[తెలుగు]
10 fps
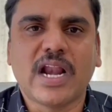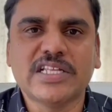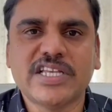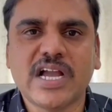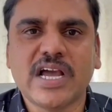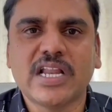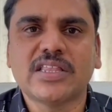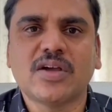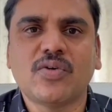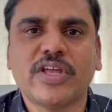
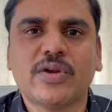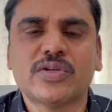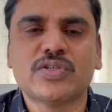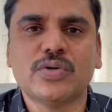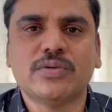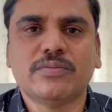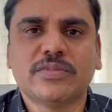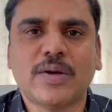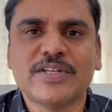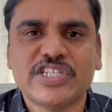రాజ్యాంగాన్నంతా కూడా ఈరోజు
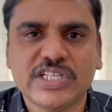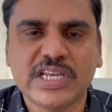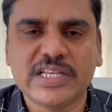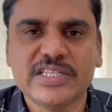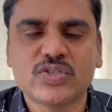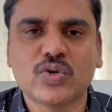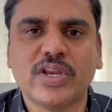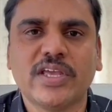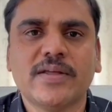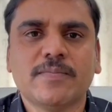తమ చేతిలో
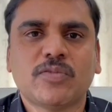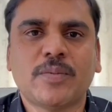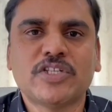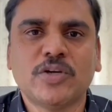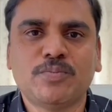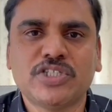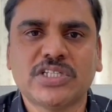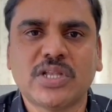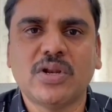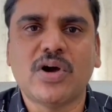తీసుకుని తమ చెప్పు
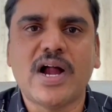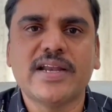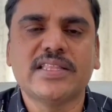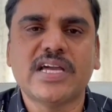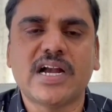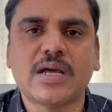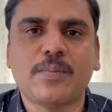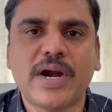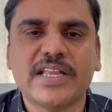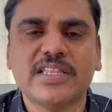చేతుల్లో ఆడింది ఆట
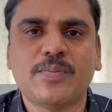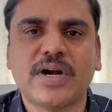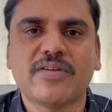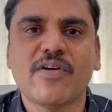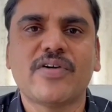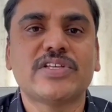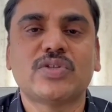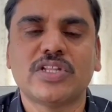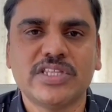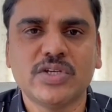పాడింది పాట
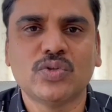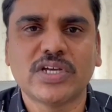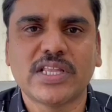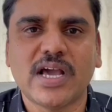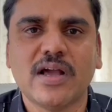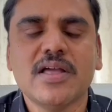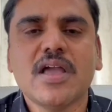వ్యవహరిస్తున్న తీరుంది కదా